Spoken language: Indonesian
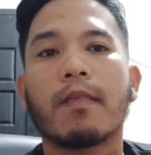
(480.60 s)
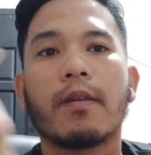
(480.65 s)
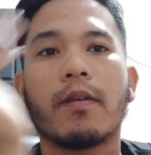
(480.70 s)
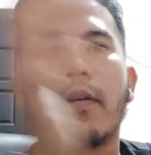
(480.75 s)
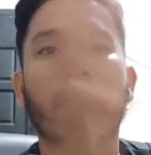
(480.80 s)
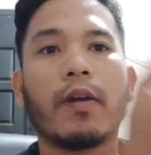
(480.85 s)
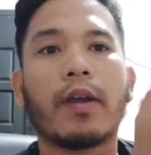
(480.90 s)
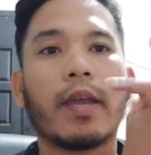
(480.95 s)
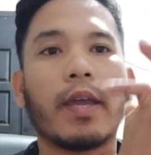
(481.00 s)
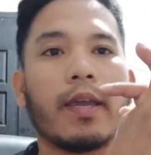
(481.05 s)

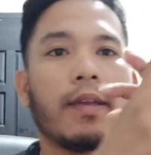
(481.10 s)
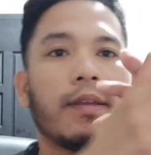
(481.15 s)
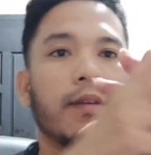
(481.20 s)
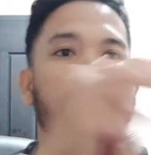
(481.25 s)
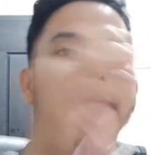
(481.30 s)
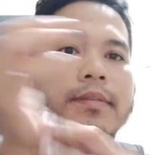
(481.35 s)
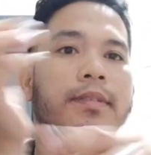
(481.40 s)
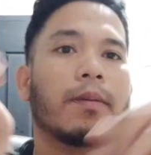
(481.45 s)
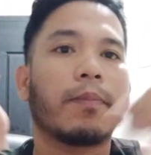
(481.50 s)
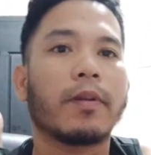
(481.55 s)
Oke,
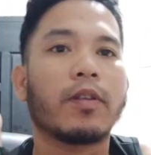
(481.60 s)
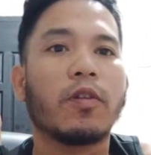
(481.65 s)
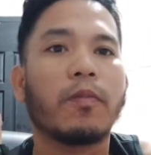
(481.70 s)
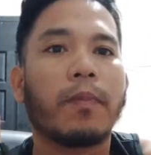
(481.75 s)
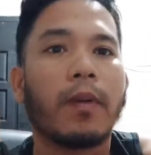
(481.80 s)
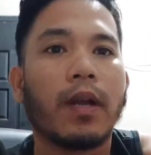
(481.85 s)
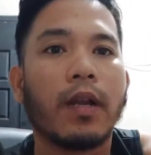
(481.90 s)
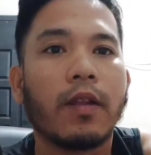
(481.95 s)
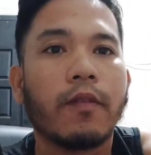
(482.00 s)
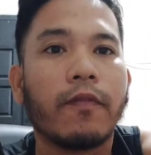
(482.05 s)
sampai
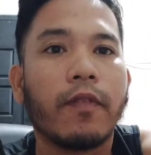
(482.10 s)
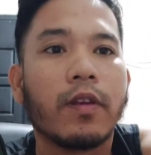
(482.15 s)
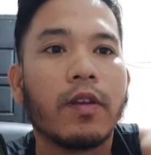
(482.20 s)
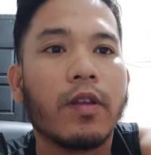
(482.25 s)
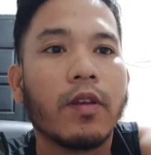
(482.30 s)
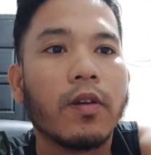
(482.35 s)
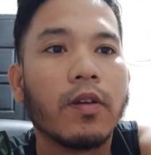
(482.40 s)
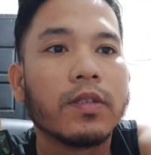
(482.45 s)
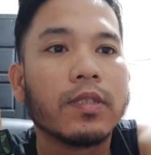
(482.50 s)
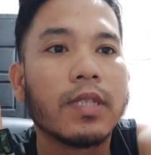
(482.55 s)
jumpa di
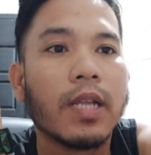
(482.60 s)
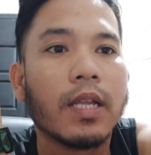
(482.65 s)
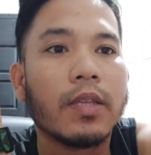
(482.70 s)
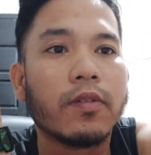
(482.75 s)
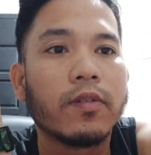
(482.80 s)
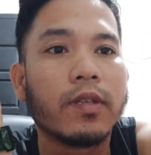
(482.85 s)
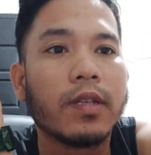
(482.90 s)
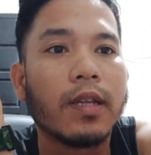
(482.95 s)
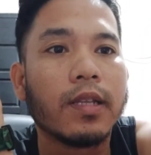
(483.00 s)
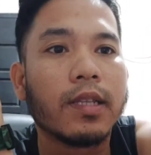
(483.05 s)
video
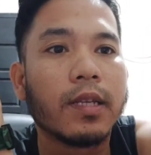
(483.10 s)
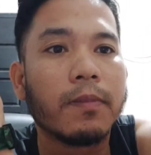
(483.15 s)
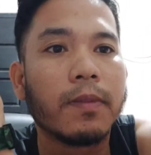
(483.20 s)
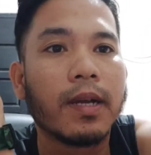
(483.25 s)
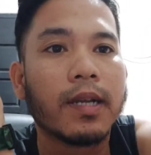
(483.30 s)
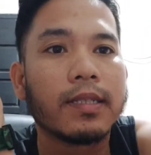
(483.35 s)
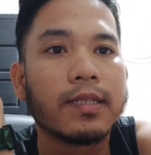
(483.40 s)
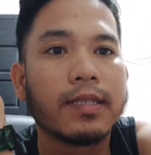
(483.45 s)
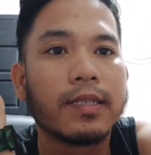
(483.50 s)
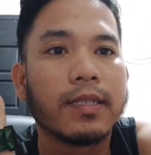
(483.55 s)
selanjutnya. Terima
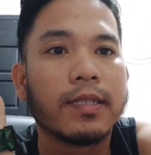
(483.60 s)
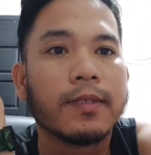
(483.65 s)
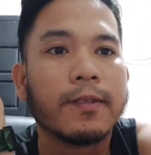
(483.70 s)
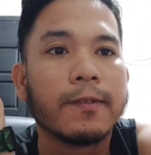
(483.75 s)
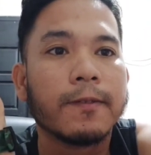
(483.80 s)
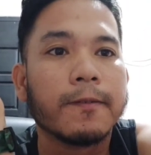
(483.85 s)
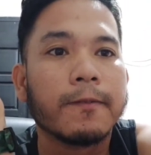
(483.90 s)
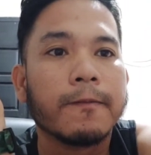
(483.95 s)
kasih.